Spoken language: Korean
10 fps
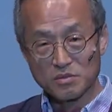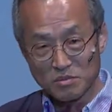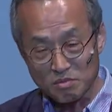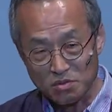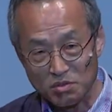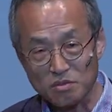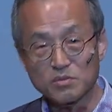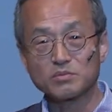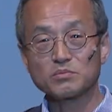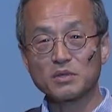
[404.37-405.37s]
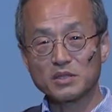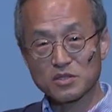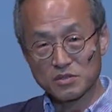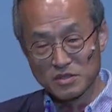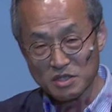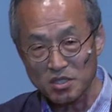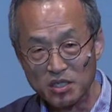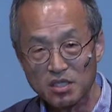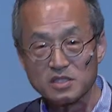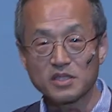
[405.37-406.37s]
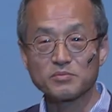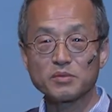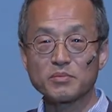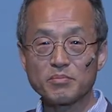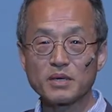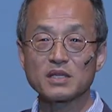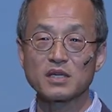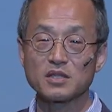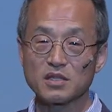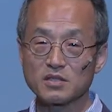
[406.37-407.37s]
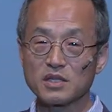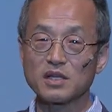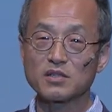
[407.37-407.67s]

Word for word: 뭐몇 세대가 지나면 몇 마리가 될 거다.